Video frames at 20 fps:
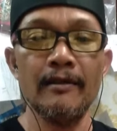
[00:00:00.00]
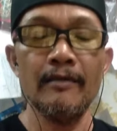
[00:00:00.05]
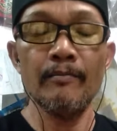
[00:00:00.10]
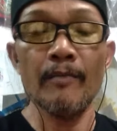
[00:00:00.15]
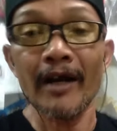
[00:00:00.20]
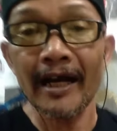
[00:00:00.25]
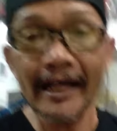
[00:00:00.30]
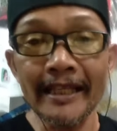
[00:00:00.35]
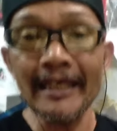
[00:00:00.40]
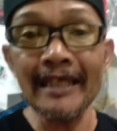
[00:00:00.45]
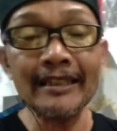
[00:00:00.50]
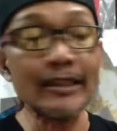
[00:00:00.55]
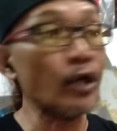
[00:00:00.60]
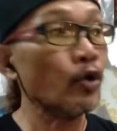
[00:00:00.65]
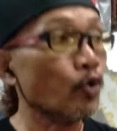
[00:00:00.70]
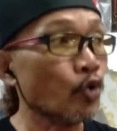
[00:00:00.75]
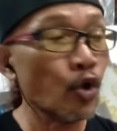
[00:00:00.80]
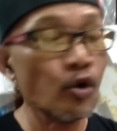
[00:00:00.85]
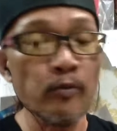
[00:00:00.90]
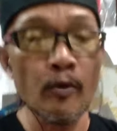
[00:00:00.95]
Makanya
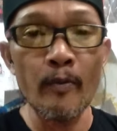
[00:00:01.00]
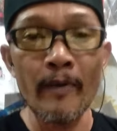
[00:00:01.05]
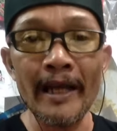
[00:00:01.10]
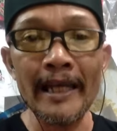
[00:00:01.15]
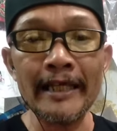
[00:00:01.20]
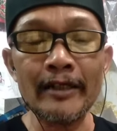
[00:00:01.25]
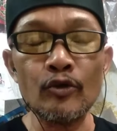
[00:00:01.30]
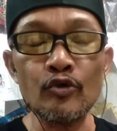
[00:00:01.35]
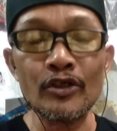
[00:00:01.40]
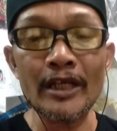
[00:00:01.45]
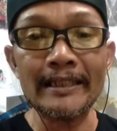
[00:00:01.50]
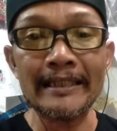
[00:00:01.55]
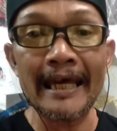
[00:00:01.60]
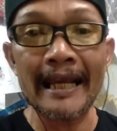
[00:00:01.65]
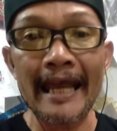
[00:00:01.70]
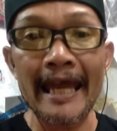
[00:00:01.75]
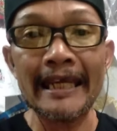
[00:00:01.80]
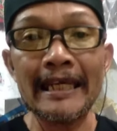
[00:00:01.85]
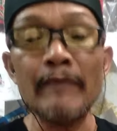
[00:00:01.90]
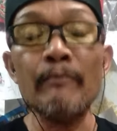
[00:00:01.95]
seluruh mubalik
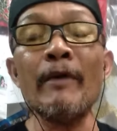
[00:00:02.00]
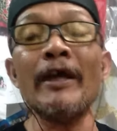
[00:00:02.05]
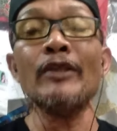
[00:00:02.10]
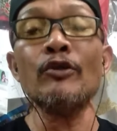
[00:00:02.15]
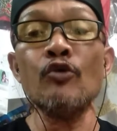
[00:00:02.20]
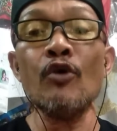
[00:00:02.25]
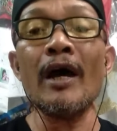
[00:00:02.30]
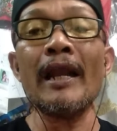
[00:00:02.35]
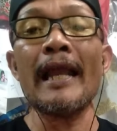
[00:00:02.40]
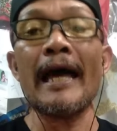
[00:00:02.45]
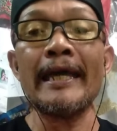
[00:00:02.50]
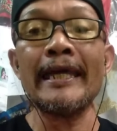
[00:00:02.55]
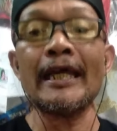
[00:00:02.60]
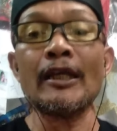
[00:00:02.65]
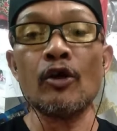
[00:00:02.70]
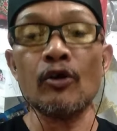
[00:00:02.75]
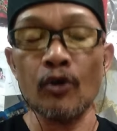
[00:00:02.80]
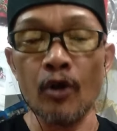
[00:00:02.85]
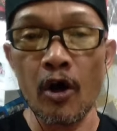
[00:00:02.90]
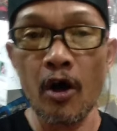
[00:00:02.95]
Nusantara ini menjual ayat
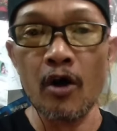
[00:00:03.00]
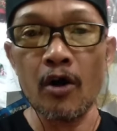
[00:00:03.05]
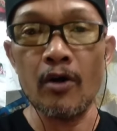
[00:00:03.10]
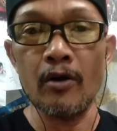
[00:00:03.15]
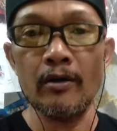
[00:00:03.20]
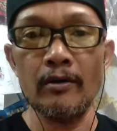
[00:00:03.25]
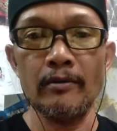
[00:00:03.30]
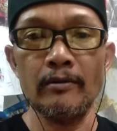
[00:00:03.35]
Allah.